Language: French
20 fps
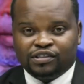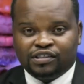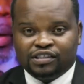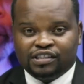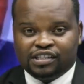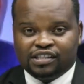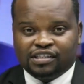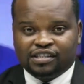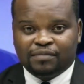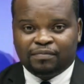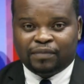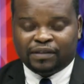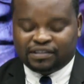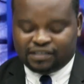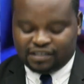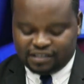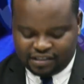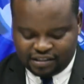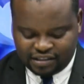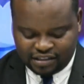que j'ai passé
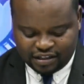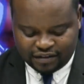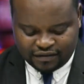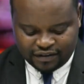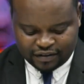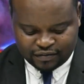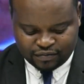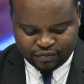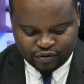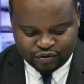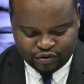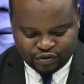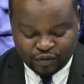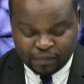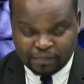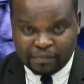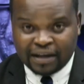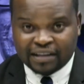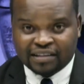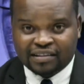ici avec Monsieur
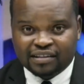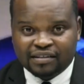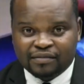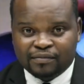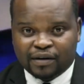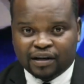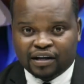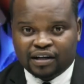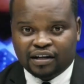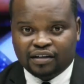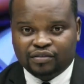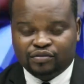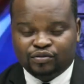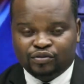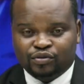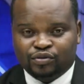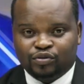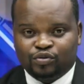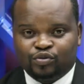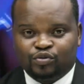Mike Kibaka
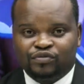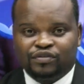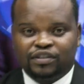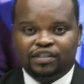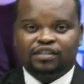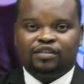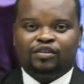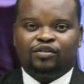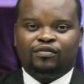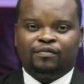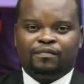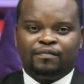de Nouvel Élan.